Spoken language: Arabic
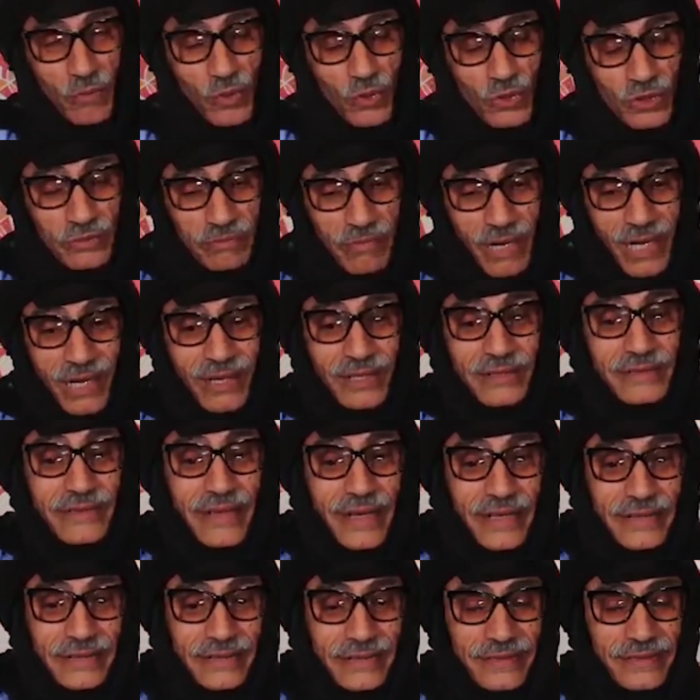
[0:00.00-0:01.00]
عمرو يتمغط
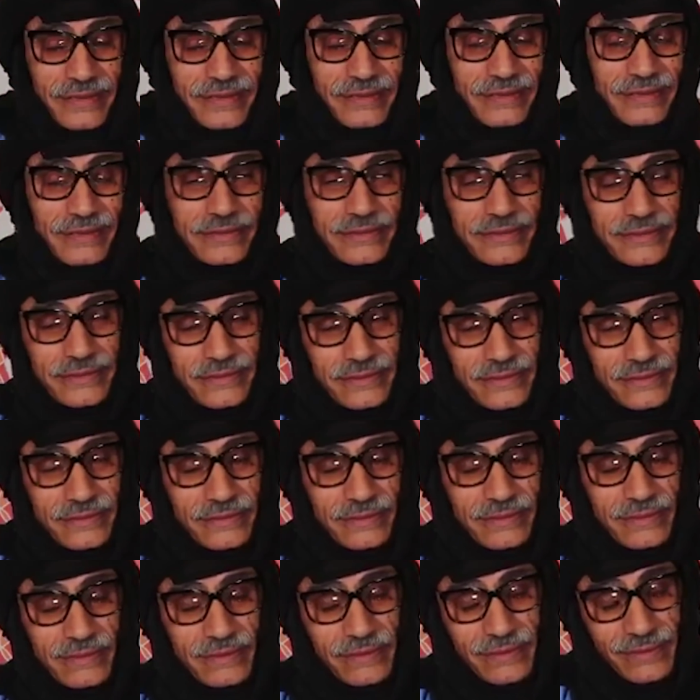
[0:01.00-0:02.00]
نعس
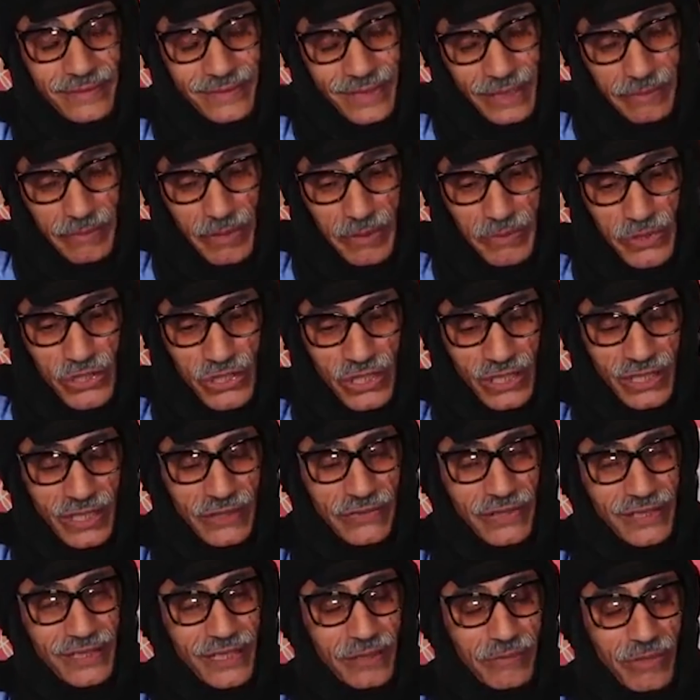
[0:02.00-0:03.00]
دائما
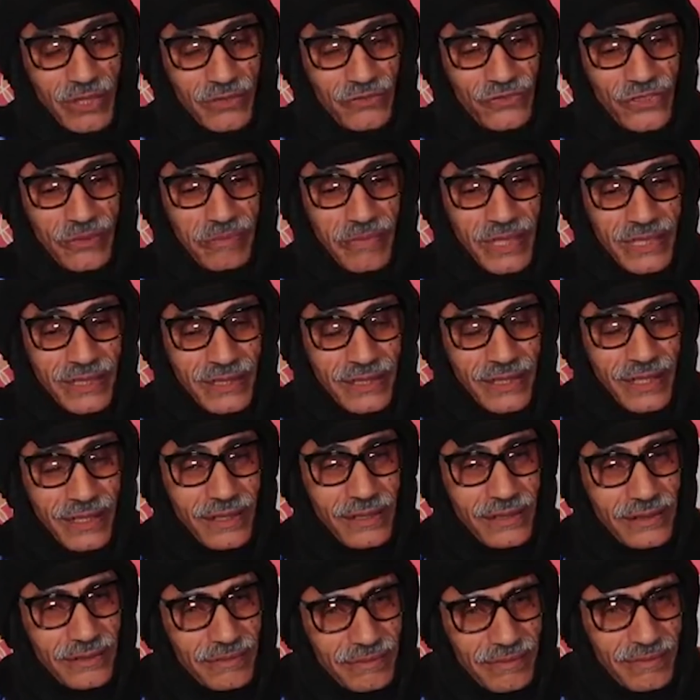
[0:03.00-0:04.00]
مشكله حتى مرة فما
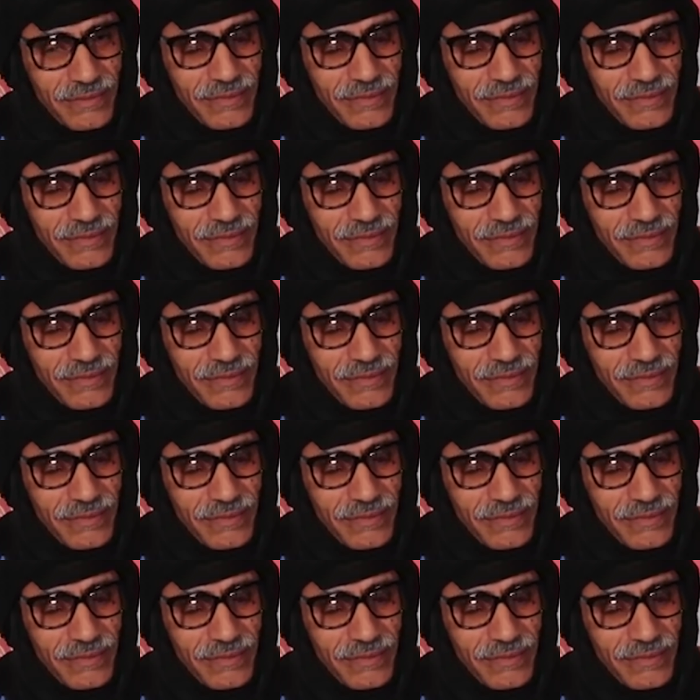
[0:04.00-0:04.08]
انا